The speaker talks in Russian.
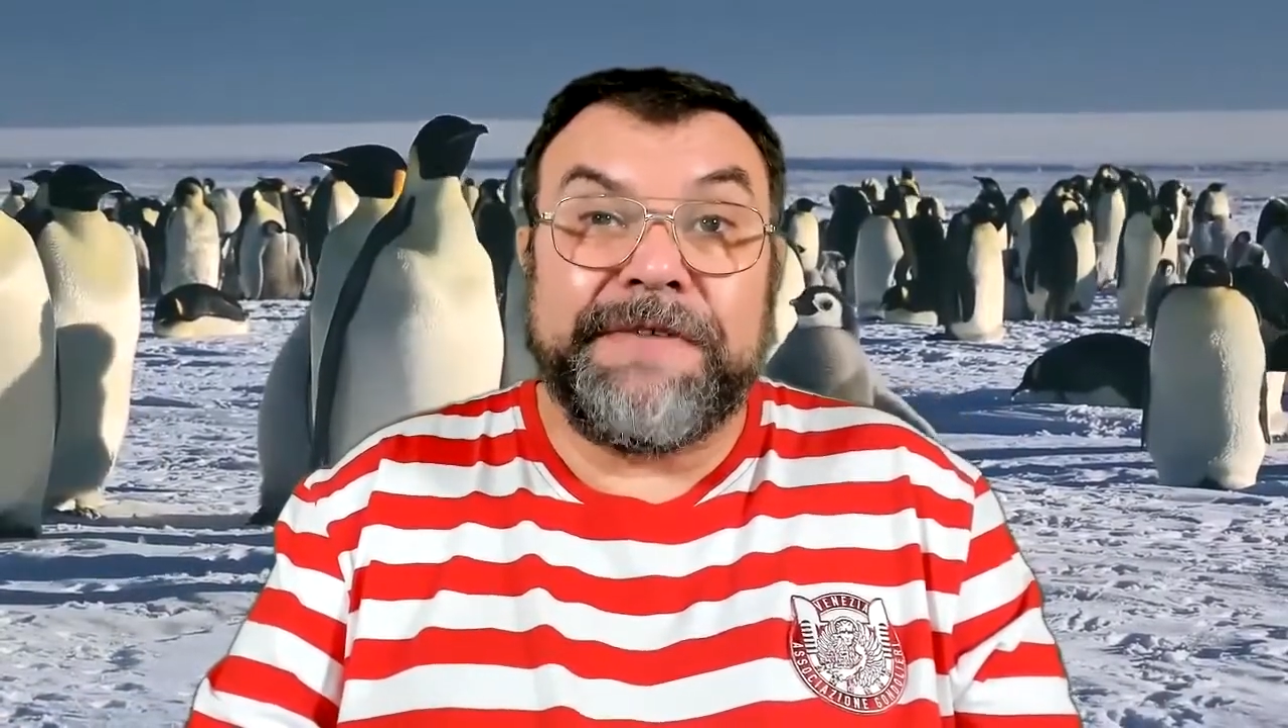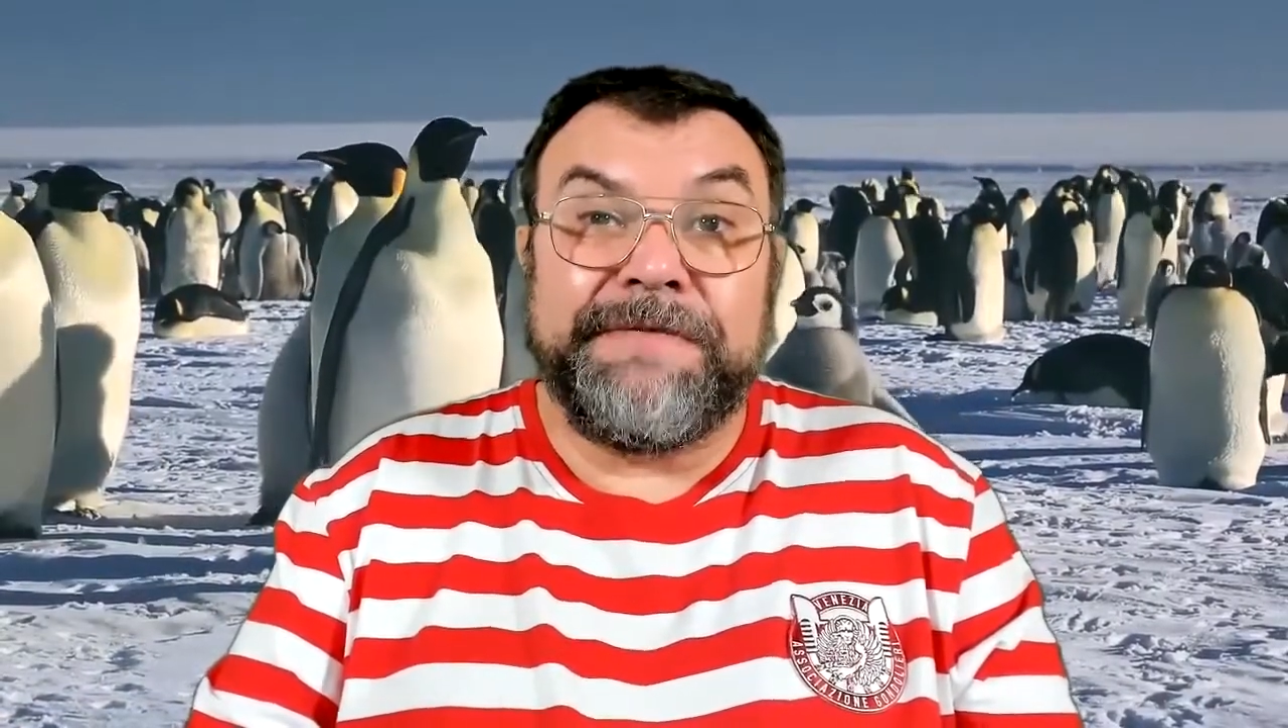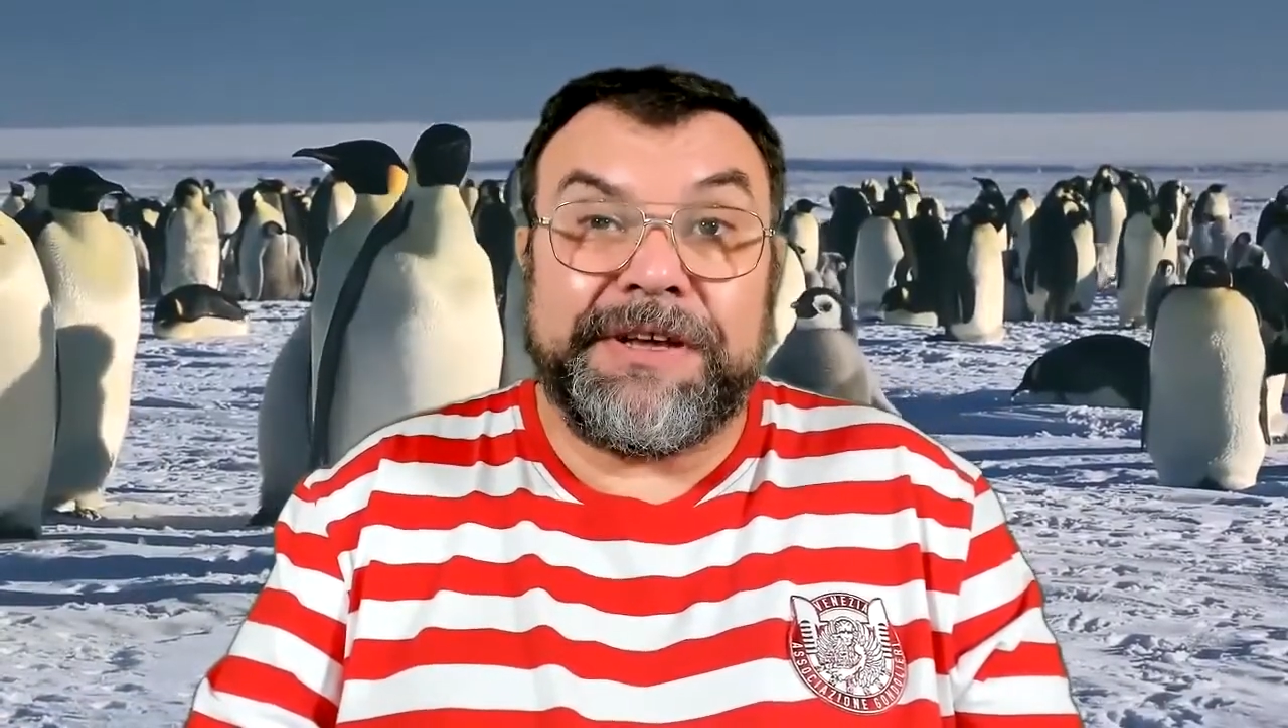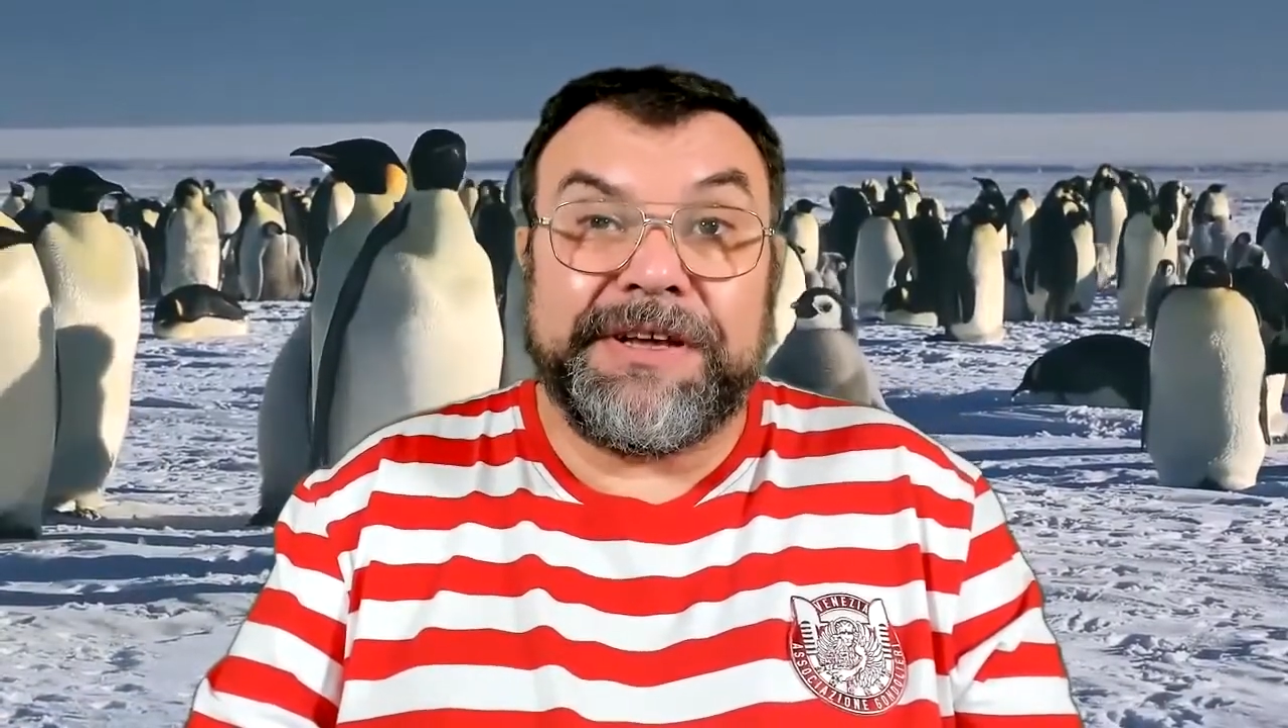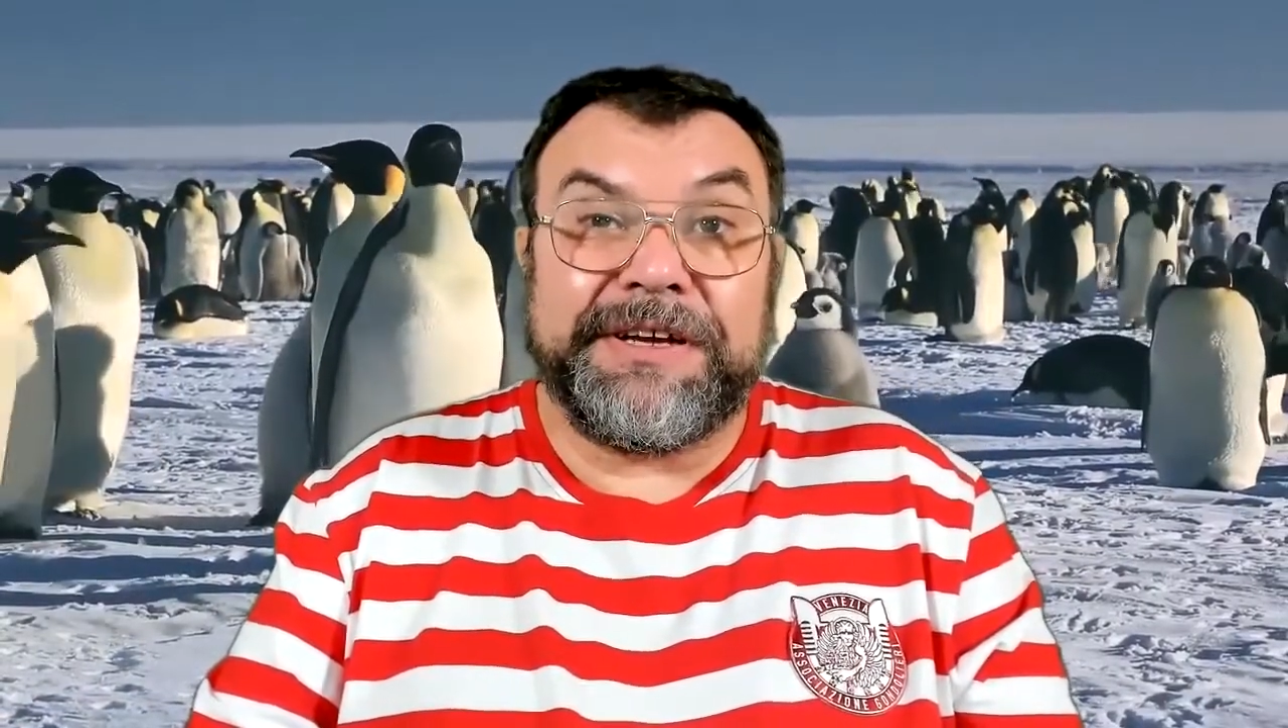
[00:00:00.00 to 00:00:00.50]

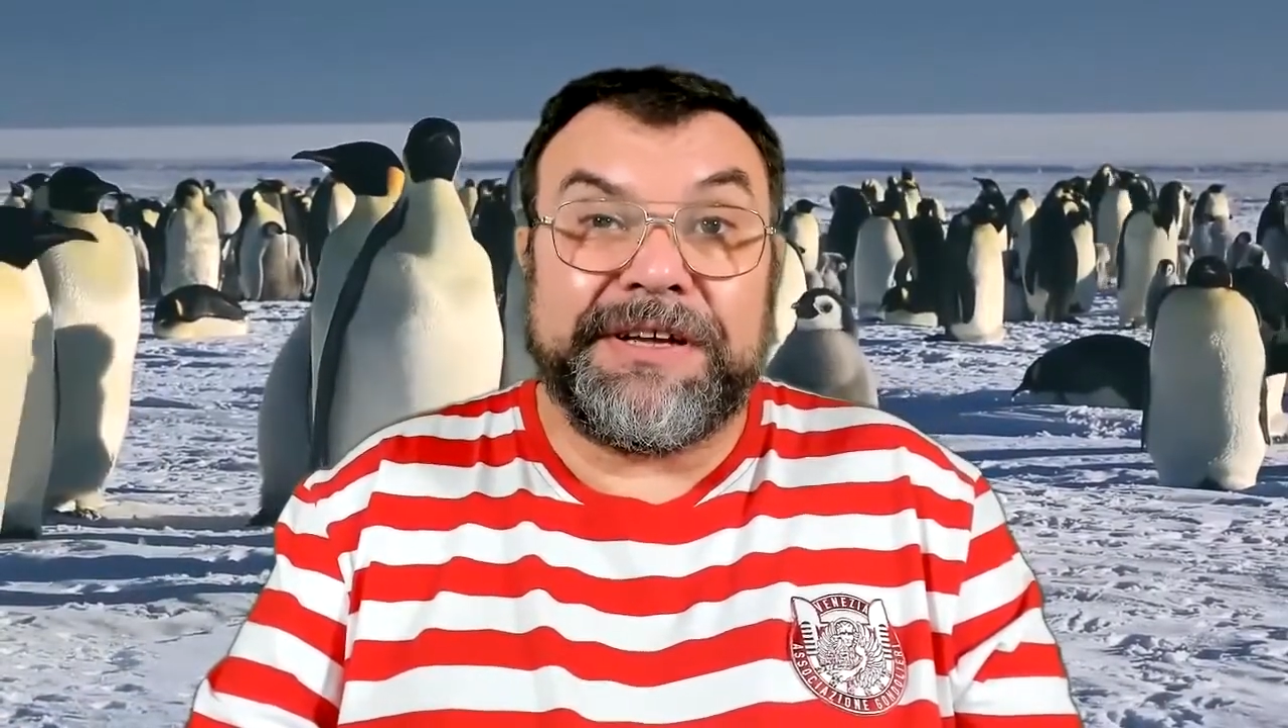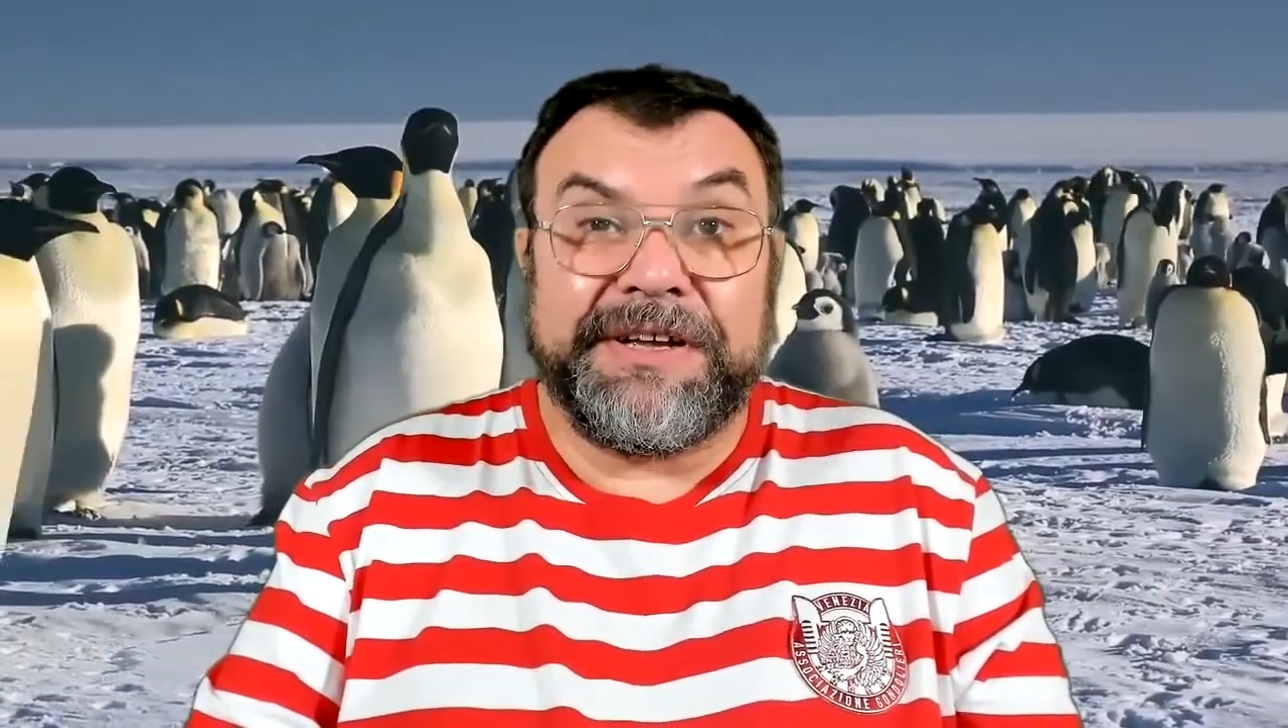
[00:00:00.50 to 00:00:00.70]
викинг